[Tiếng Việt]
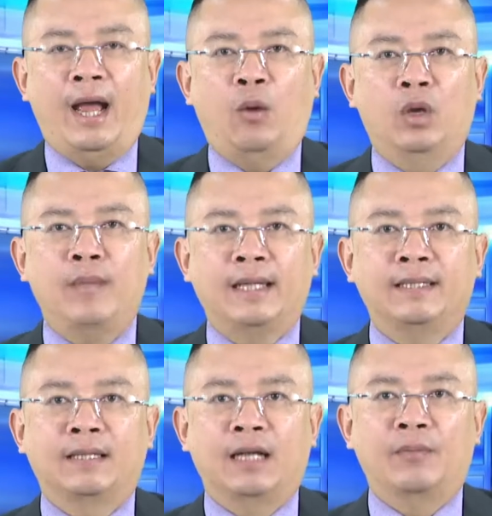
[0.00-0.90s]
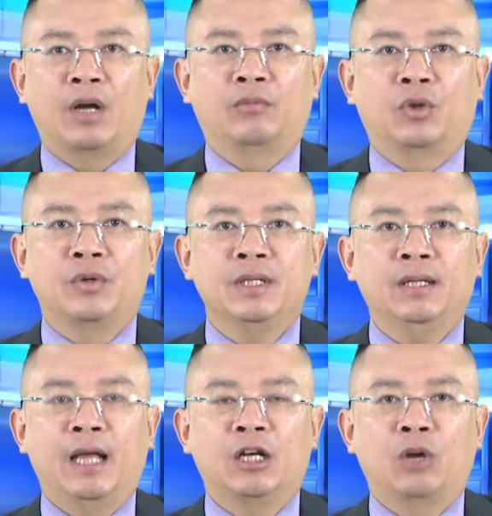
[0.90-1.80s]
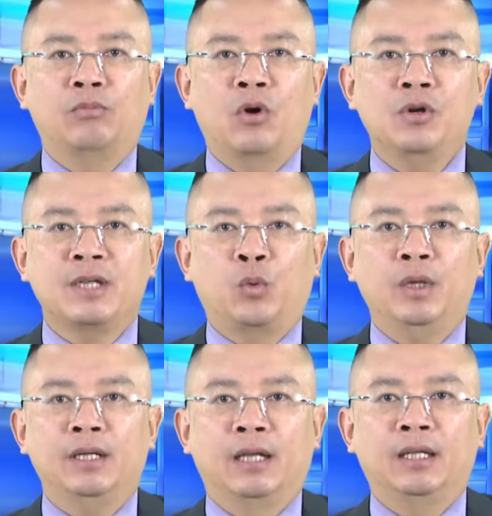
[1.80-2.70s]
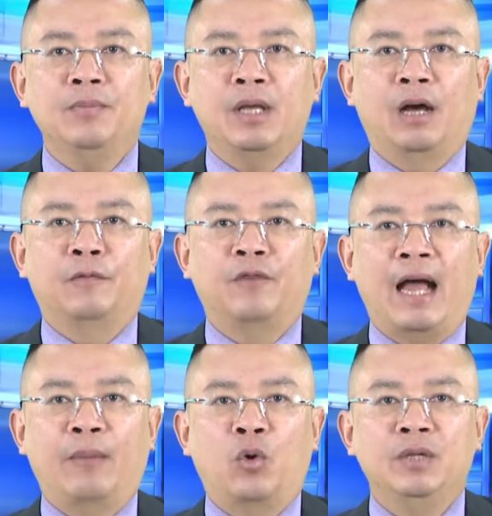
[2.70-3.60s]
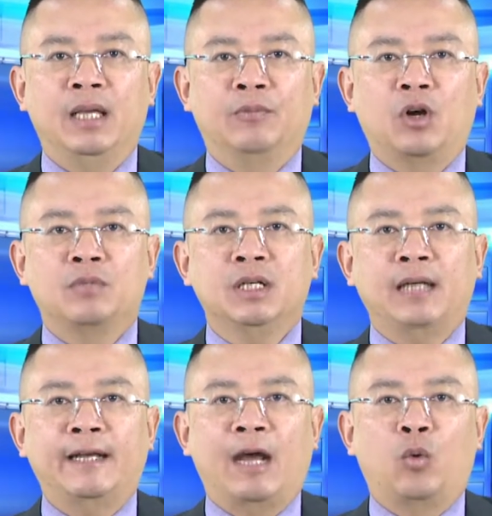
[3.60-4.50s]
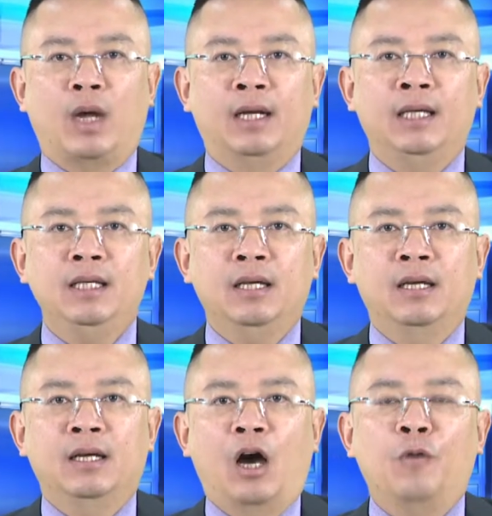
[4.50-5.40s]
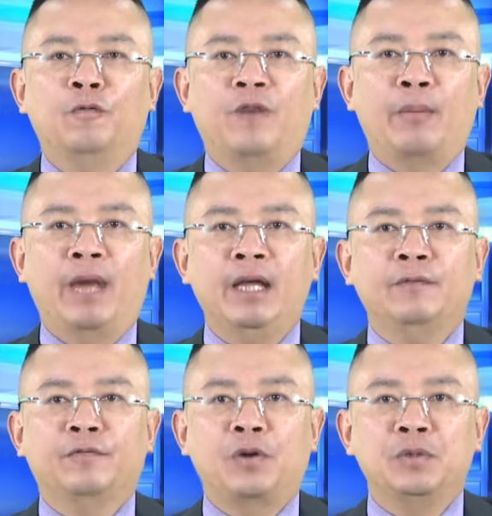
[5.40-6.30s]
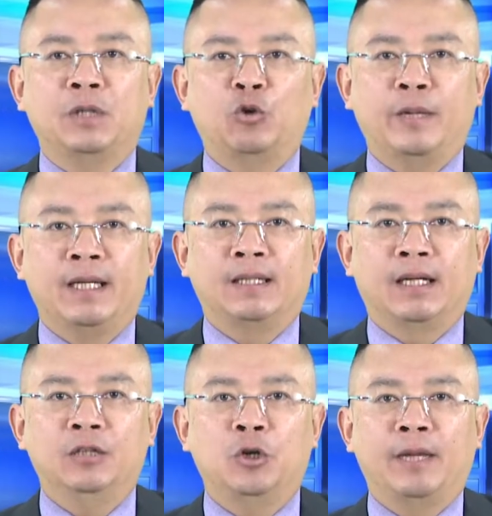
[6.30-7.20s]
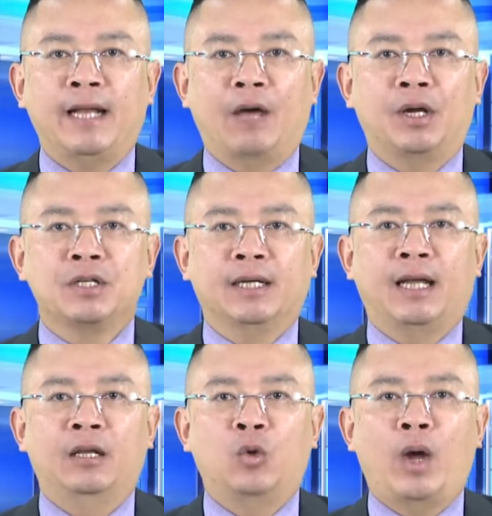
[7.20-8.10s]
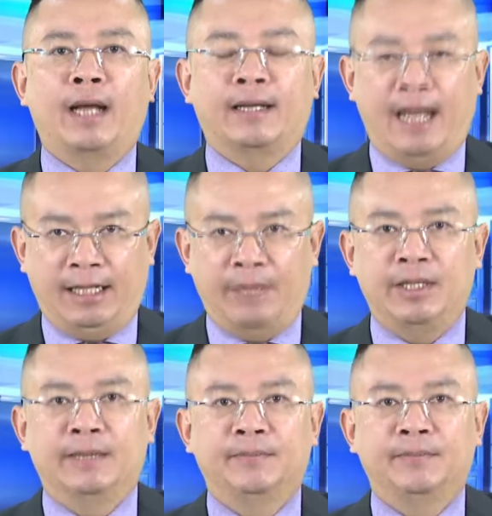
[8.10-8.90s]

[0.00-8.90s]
Ủy ban nhân dân tỉnh Lâm Đồng tổ chức lễ công bố trao quyết định tiếp nhận và bổ nhiệm công chức lãnh đạo quản lý. Ông Phạm S, Phó Chủ tịch Ủy ban dân tỉnh cùng lãnh đạo các sở ngành liên quan đã tham dự.